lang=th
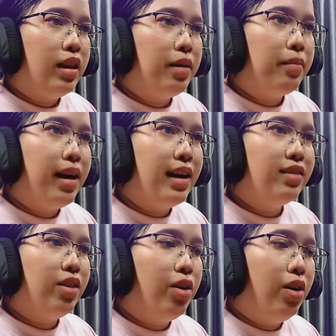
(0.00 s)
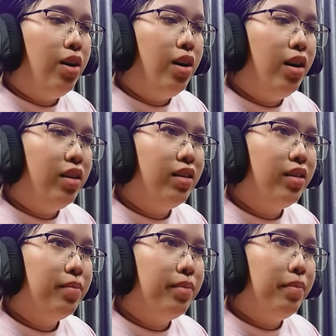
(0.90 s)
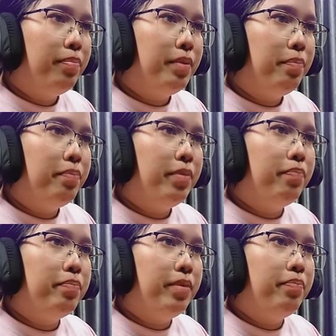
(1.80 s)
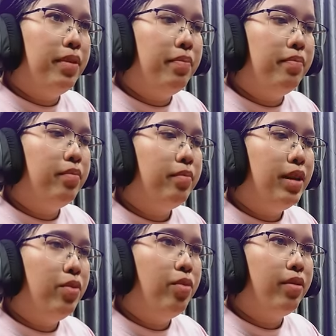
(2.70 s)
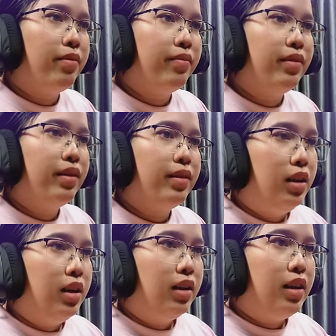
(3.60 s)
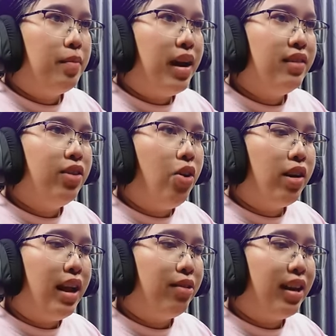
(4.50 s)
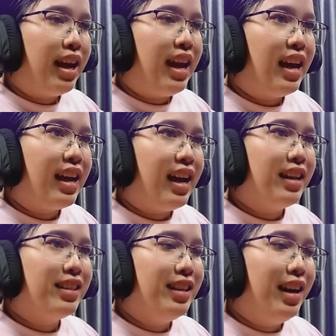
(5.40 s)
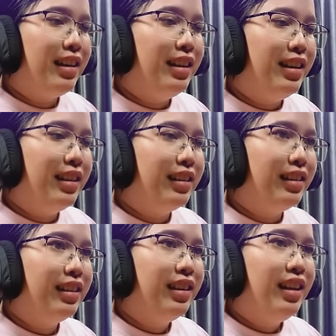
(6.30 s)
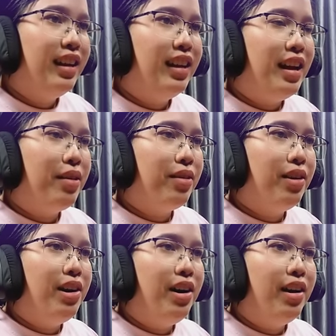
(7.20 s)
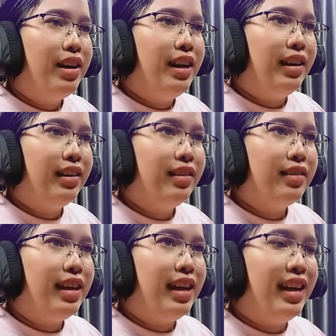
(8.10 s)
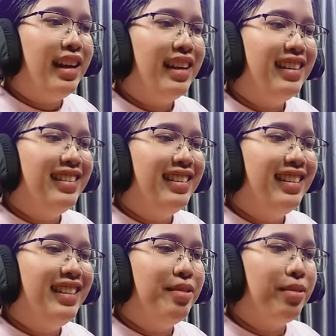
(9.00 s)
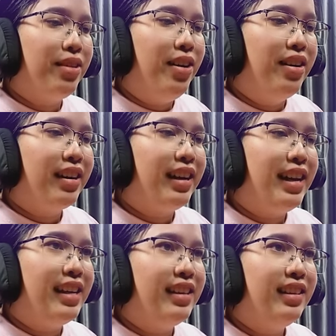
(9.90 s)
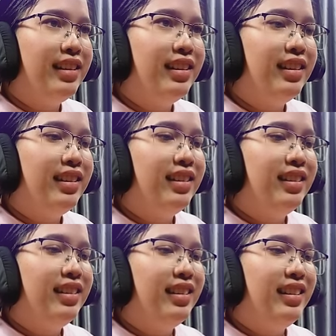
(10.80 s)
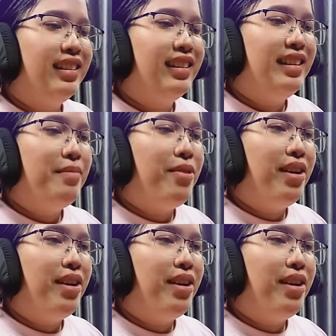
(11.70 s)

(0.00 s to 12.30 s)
กิ่งไม้สองปึ๊บปึ๊บปึ๊บปึ๊บปึ๊บไม่ถูกกิ่งไม้สองแนวตะแคงค่ะเชือกหนึ่งแล้วก็หินสี่เอ้ยถูกต้องคลิกเรียบ